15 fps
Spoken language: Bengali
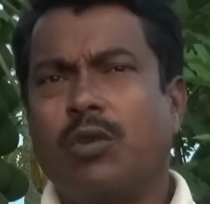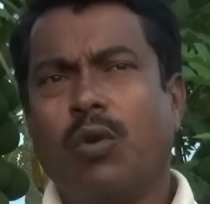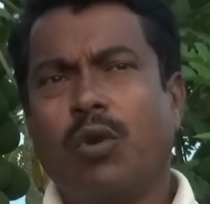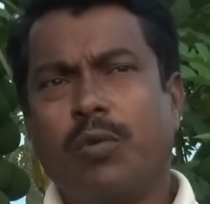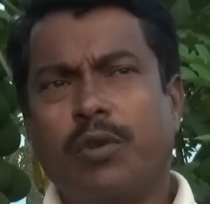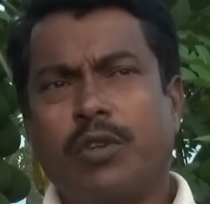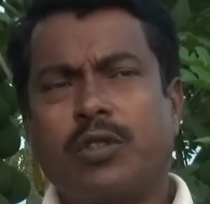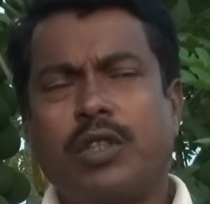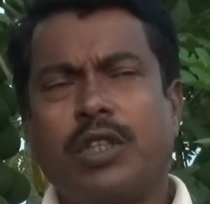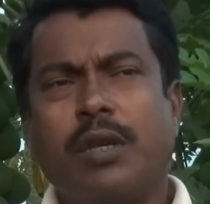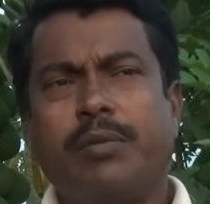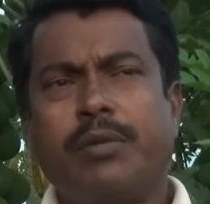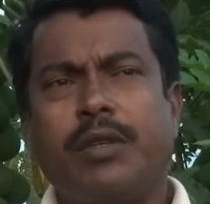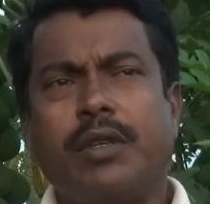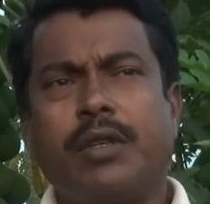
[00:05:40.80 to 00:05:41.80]
ওই বছরে
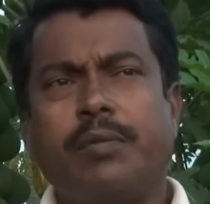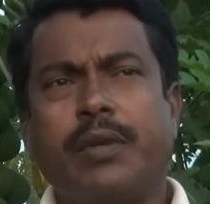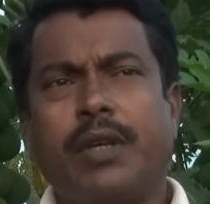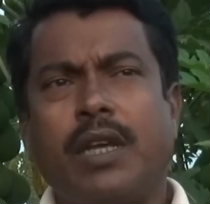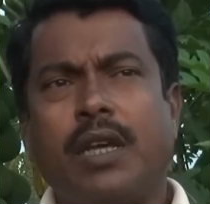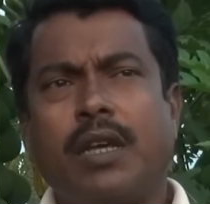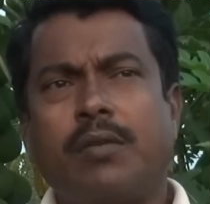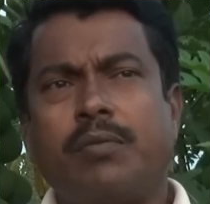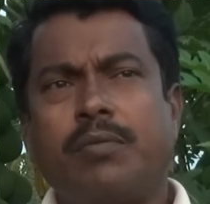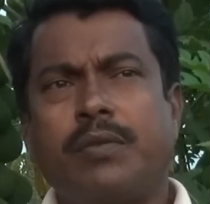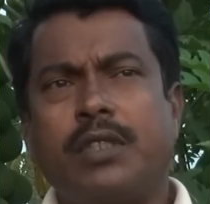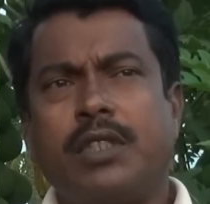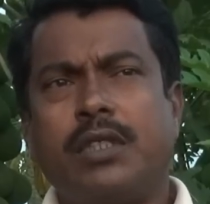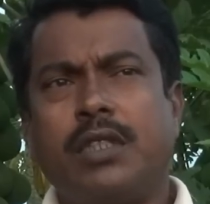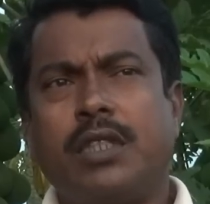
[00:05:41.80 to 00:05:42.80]
আমি প্রায়
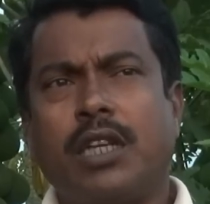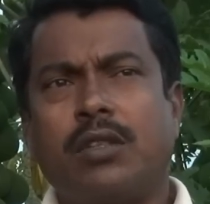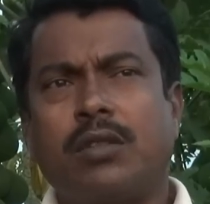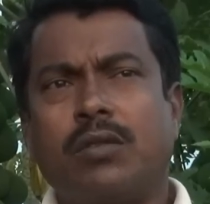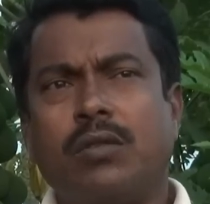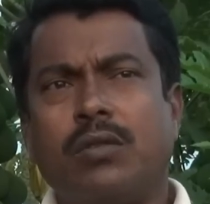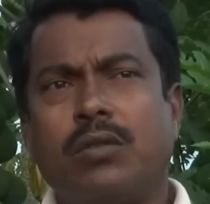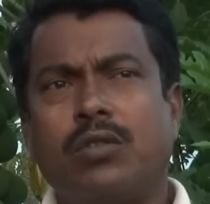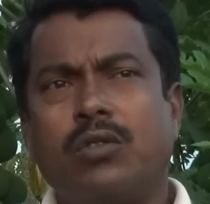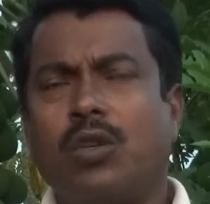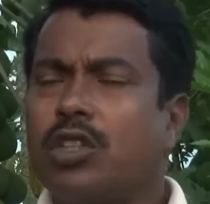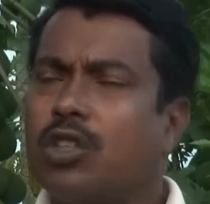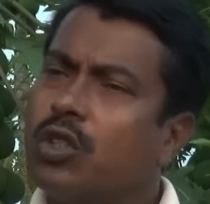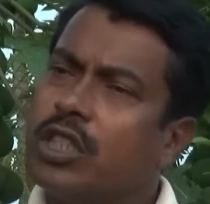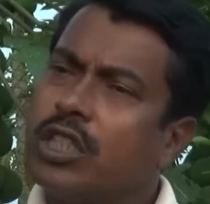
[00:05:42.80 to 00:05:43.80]
তিয়াত্তর
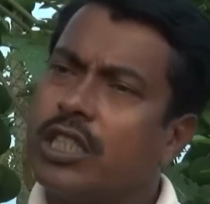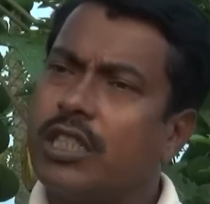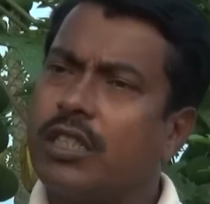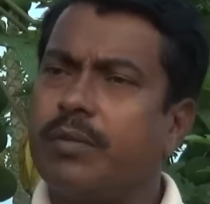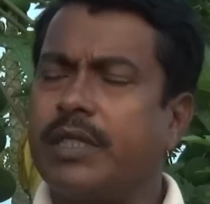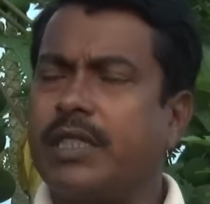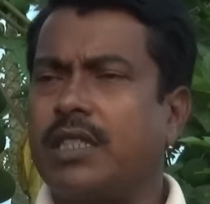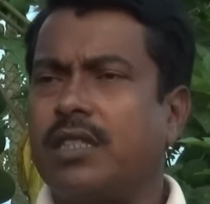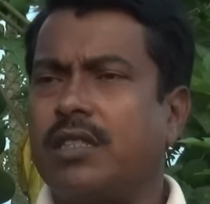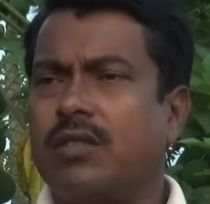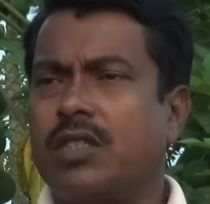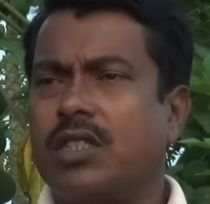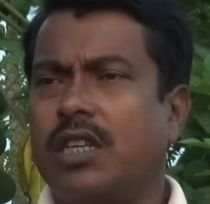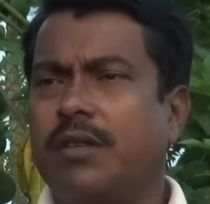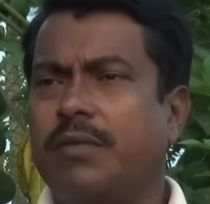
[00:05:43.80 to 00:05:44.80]
চুয়াত্তর হাজার টাকার বেচাকেনা
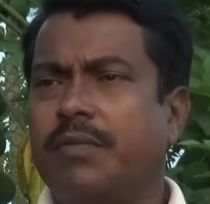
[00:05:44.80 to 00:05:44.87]
করেছিলাম